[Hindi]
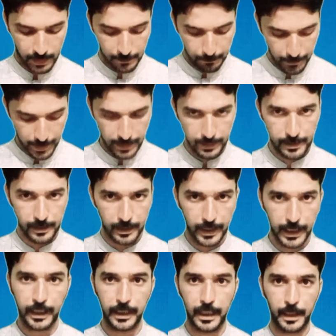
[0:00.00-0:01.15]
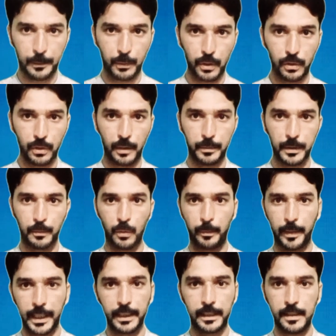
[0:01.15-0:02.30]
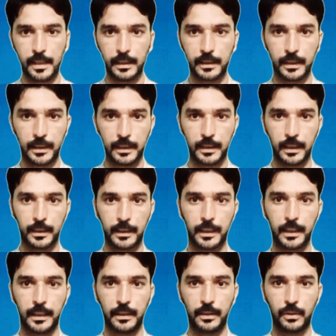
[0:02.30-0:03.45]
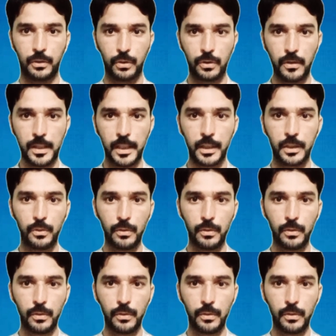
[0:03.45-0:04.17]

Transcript: मैं इस एक एयरपोर्ट को अपने मोबाइल के साथ कनेक्ट करके इन दोनों से